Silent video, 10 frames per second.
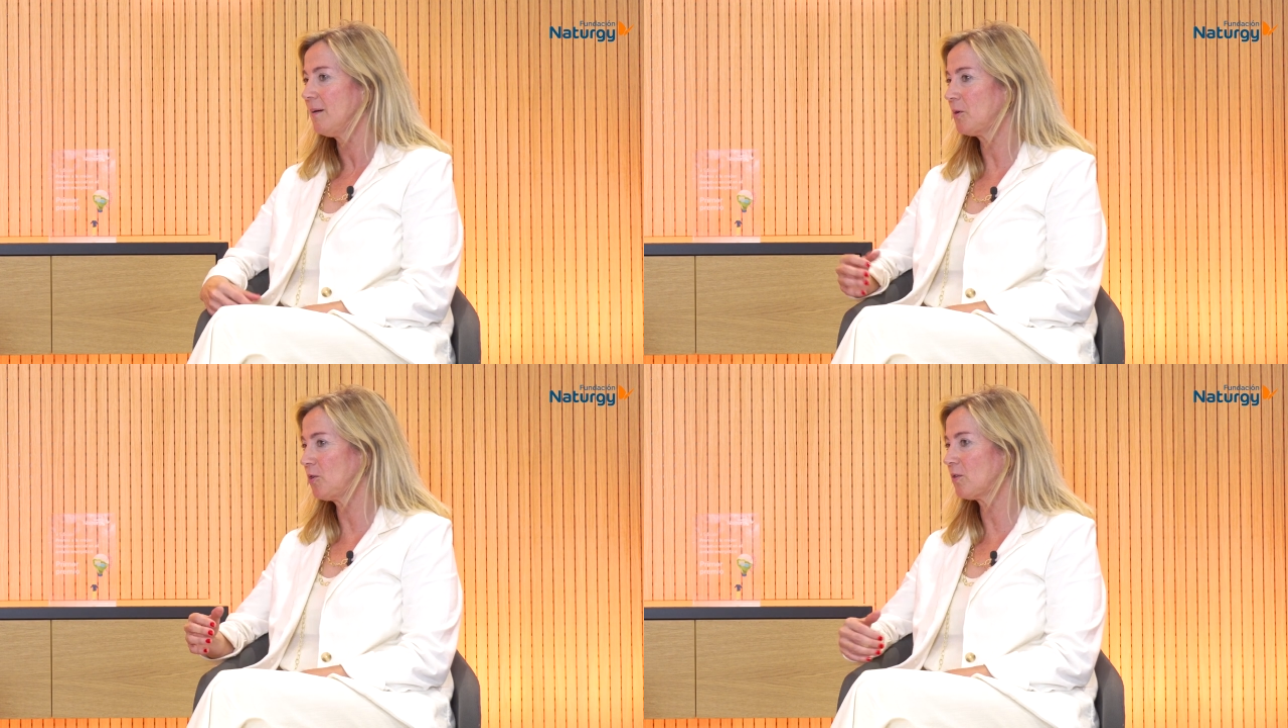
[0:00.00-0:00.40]

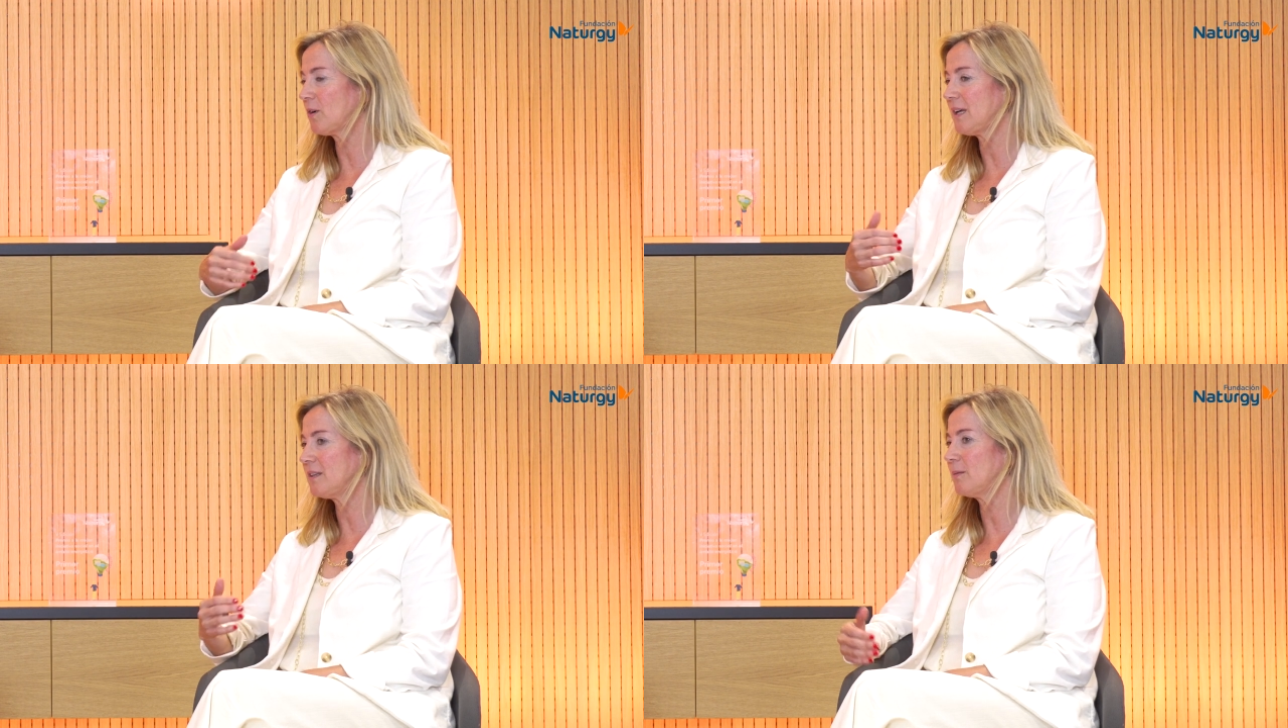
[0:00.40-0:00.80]
pues yo creo
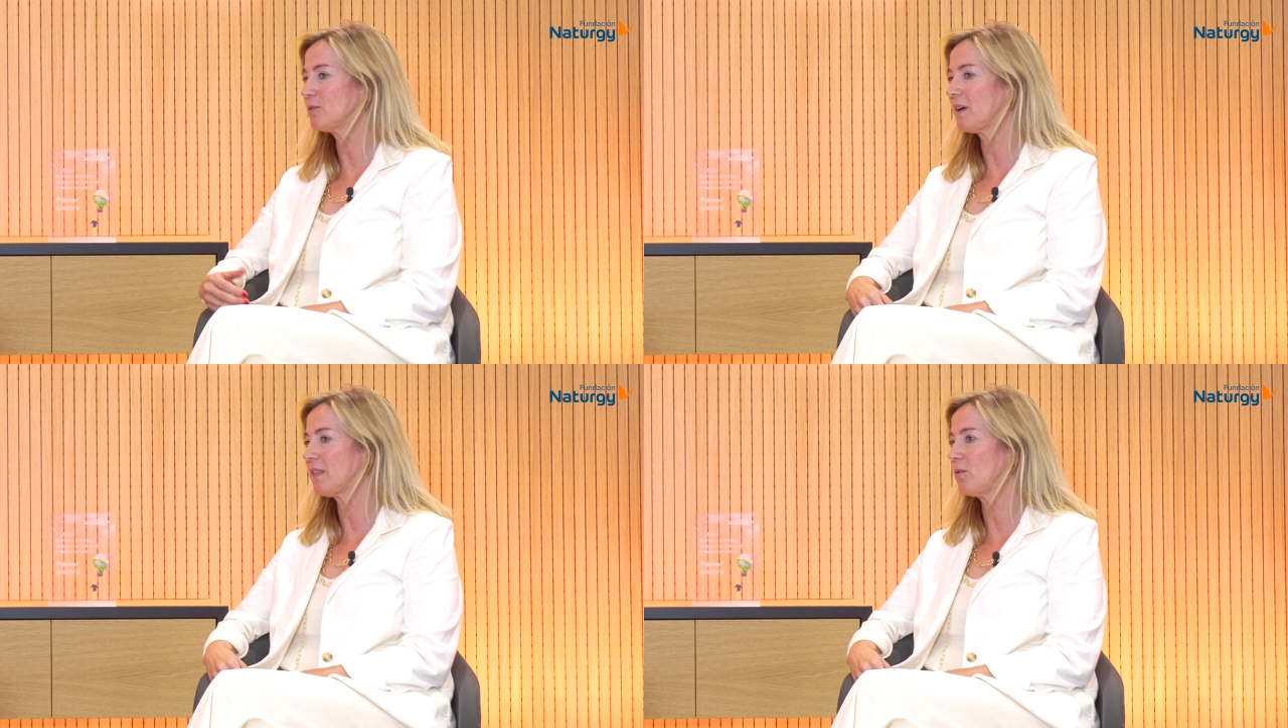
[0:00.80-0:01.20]
que aquí
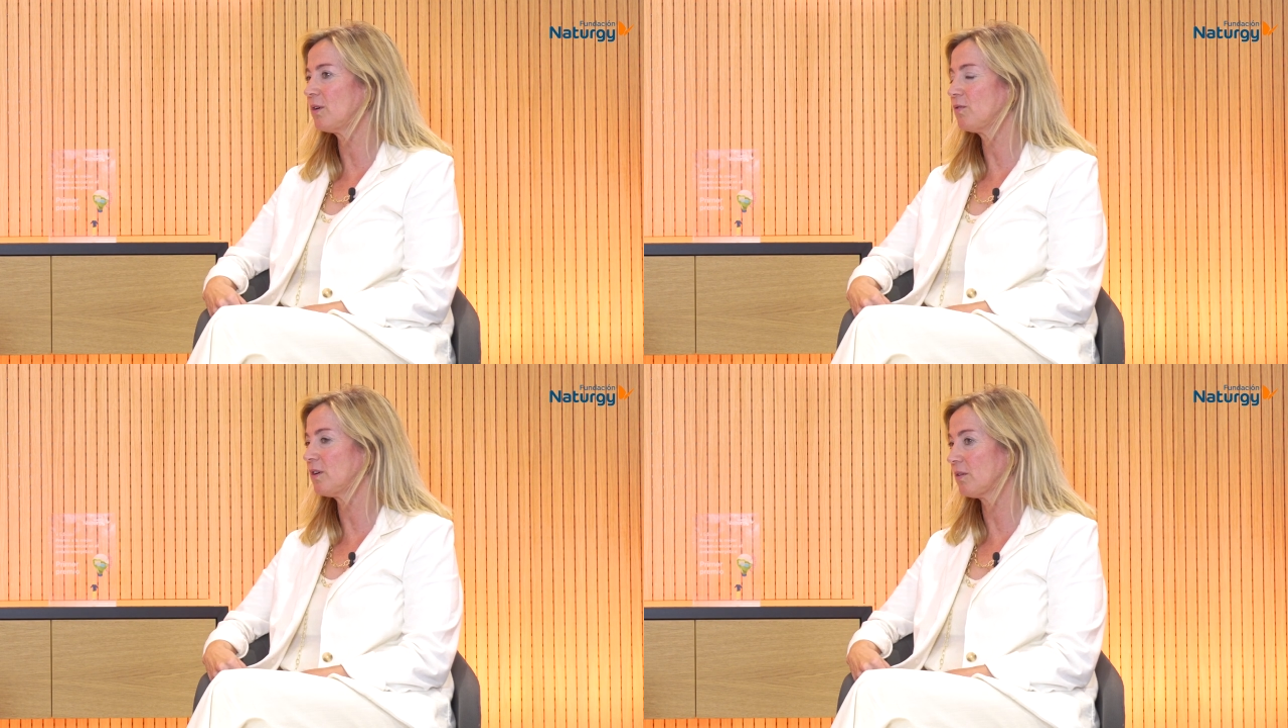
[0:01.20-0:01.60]
tenemos que hacer
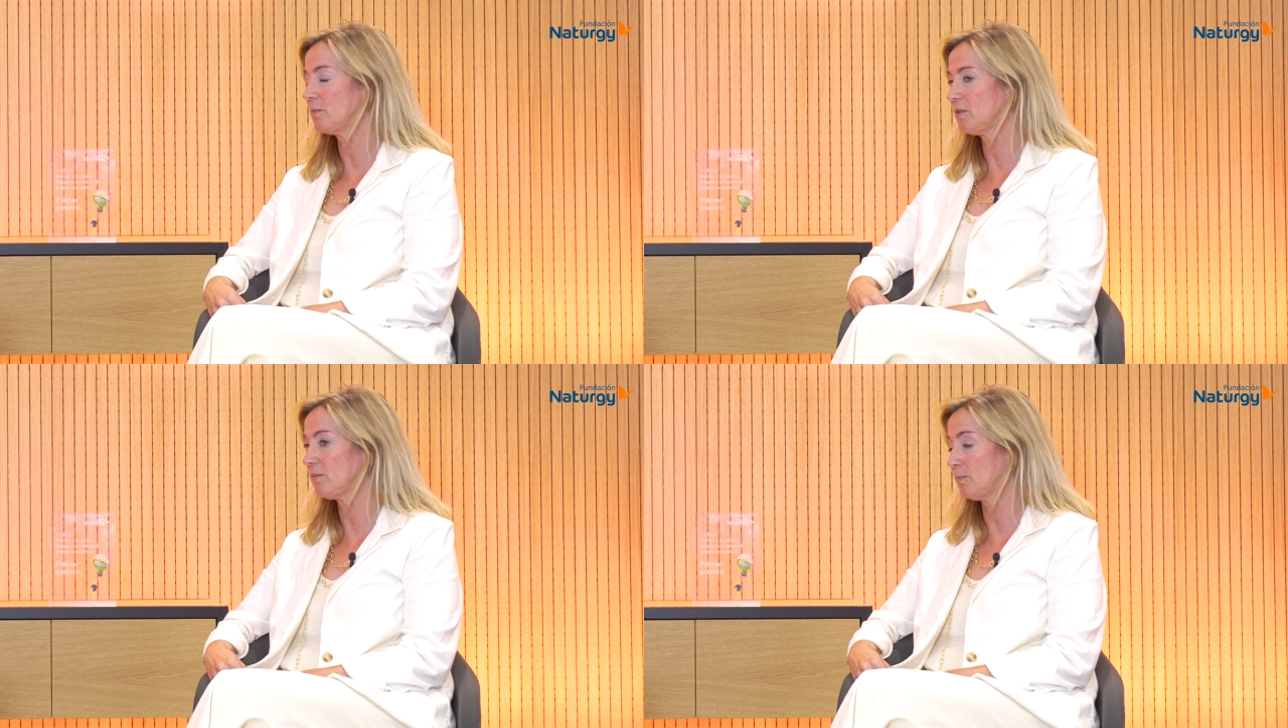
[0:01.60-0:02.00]
un esfuerzo
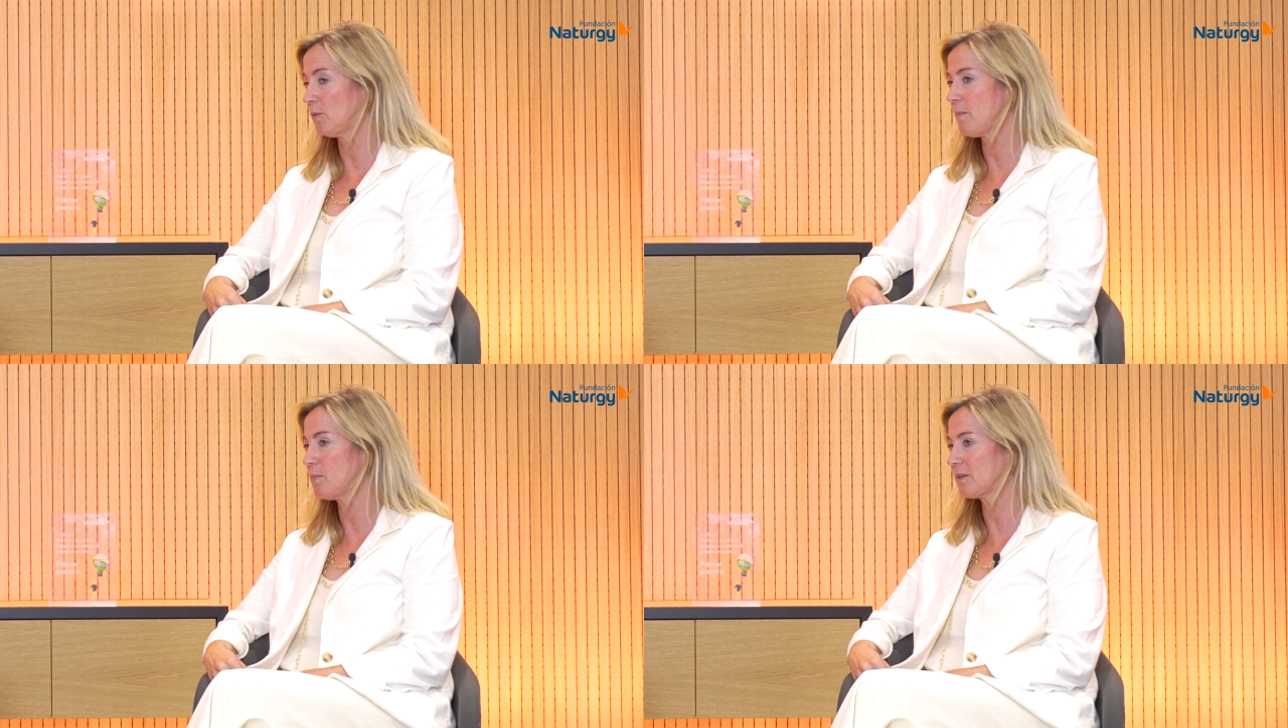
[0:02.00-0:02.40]
muy,
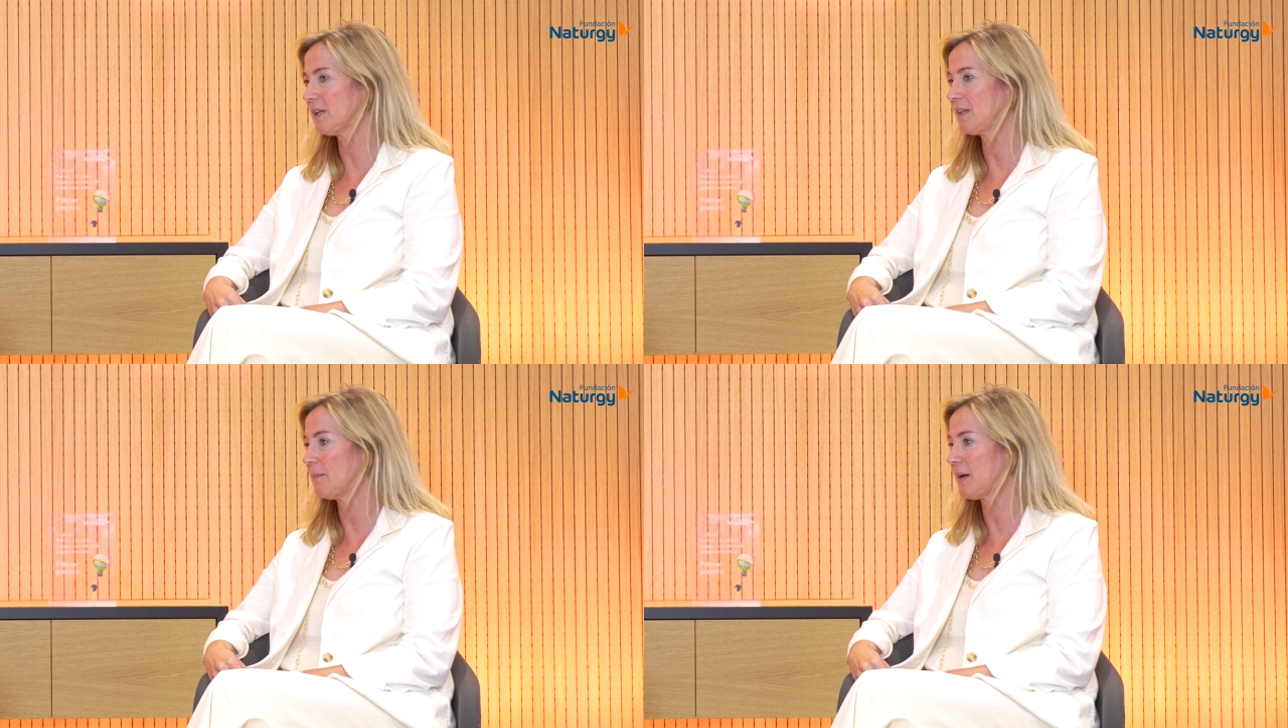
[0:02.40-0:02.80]
muy
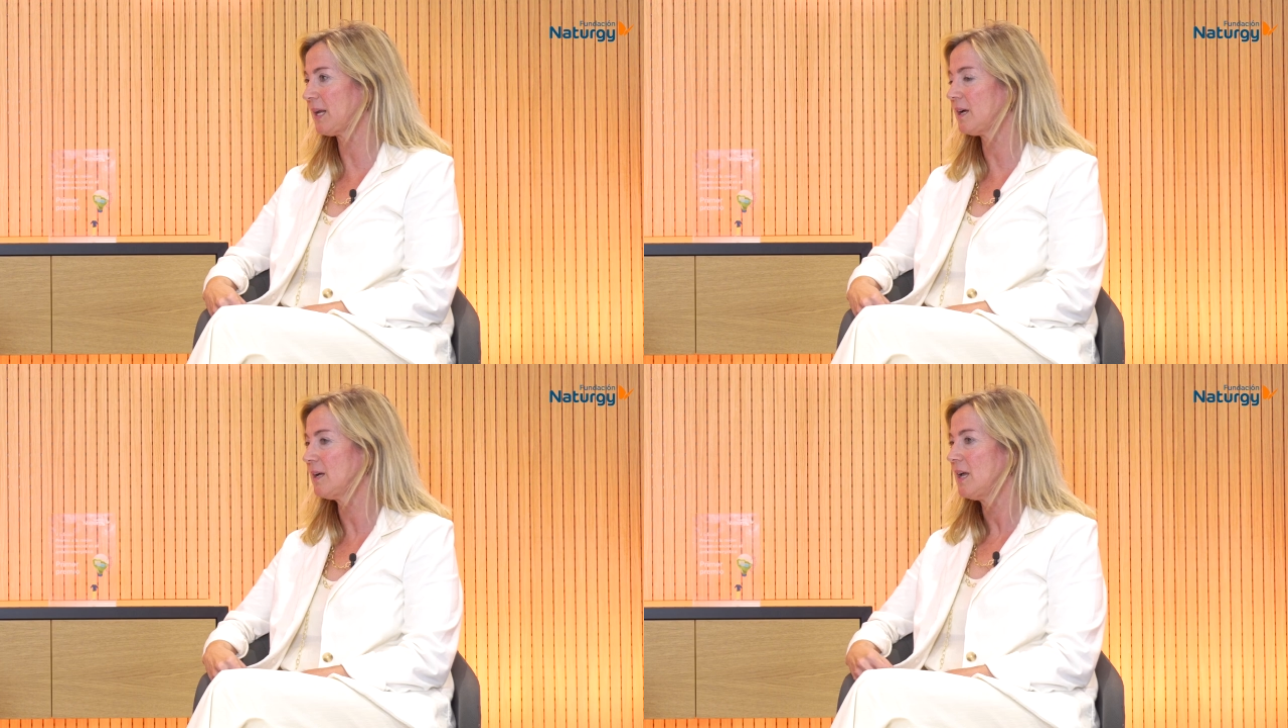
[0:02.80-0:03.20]
importante
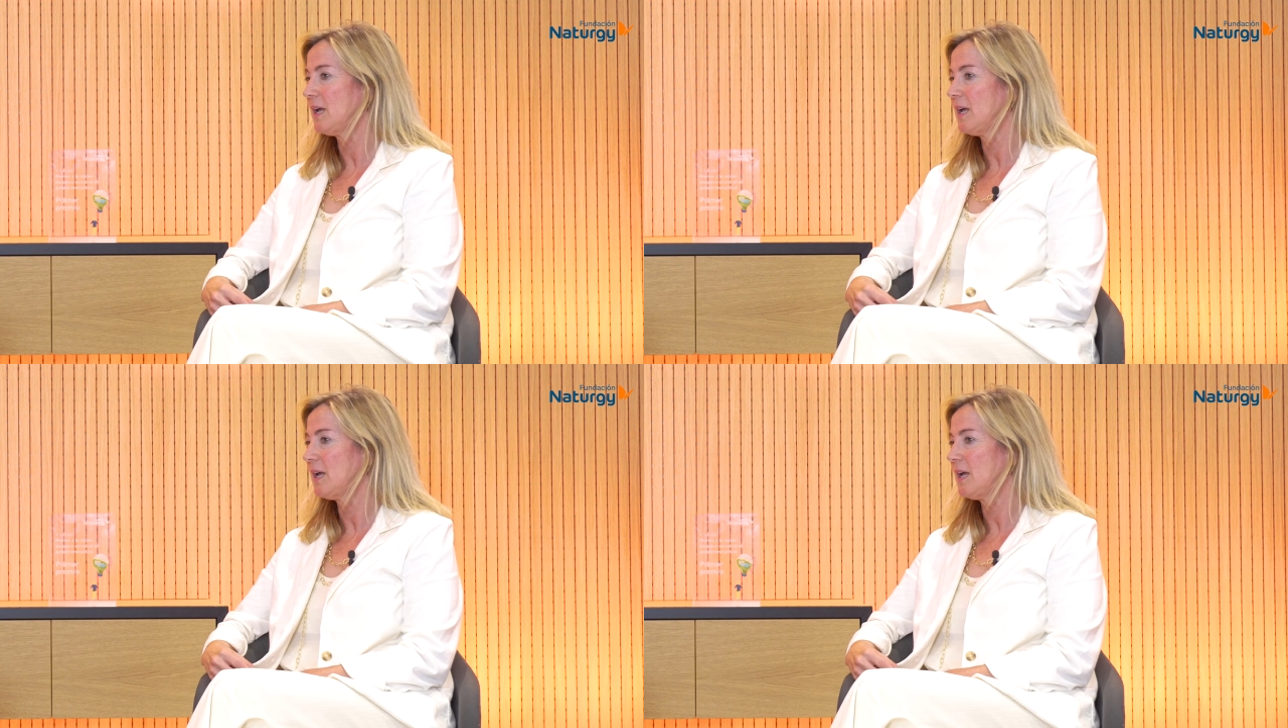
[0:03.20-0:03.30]
para